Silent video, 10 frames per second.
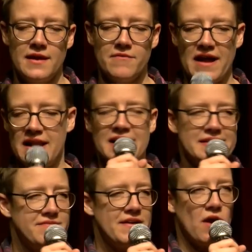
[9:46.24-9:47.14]
Weil
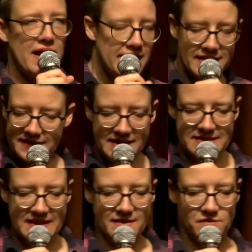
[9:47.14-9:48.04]
das wäre doch eigentlich eine
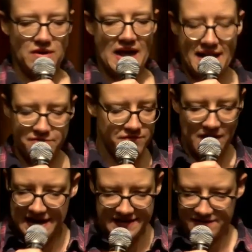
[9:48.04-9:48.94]
Idee. So, also so
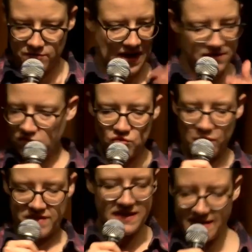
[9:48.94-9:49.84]
alle, die so ganz
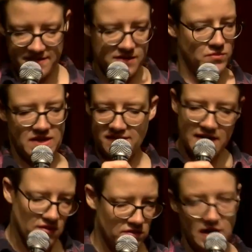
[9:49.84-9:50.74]
super sicher sind mit
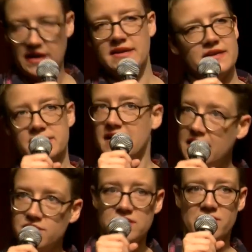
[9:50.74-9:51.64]
sich und ihrer
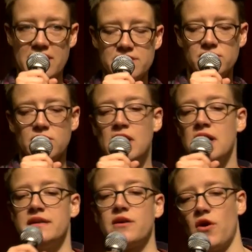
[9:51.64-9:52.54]
Identität und der Welt und so,
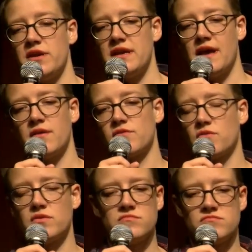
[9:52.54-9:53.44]
die könnten ja so
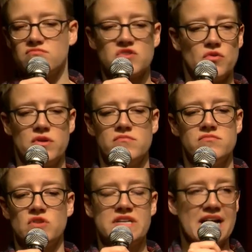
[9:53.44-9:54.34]
einen, so
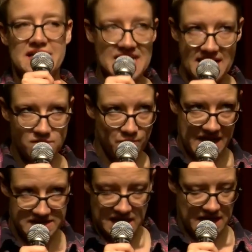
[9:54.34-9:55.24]

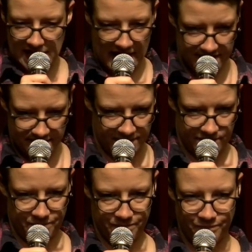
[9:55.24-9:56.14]
Solidaritätsbeitrag leisten.